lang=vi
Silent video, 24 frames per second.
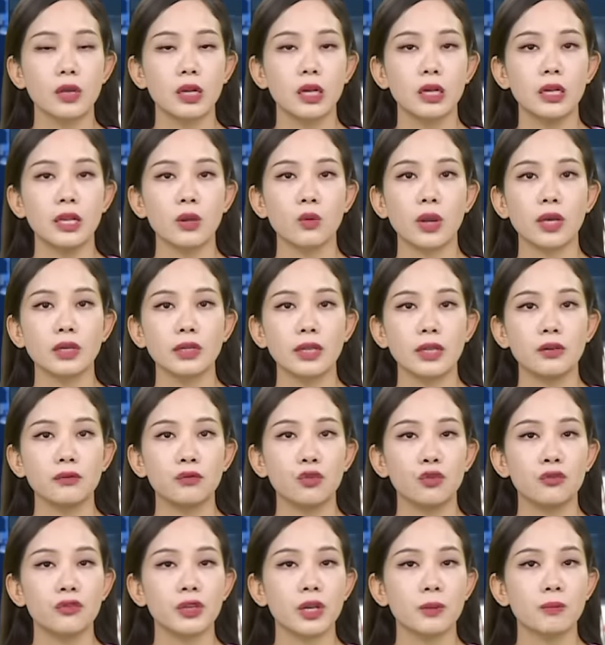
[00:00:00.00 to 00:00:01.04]
Liên quan đến
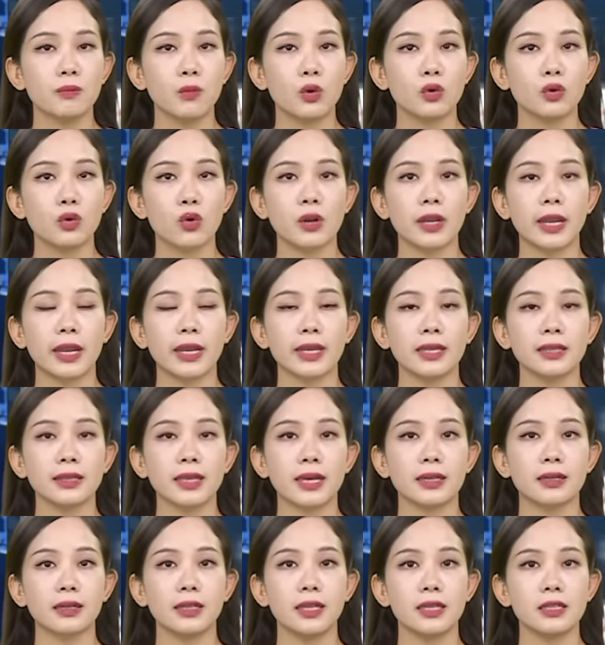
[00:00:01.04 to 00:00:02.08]
vụ việc một cô gái
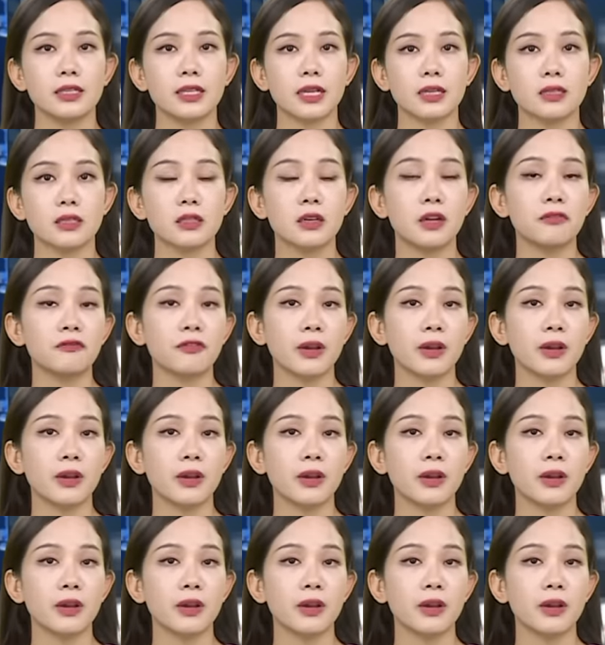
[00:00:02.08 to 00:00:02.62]
tạt ly trà sữa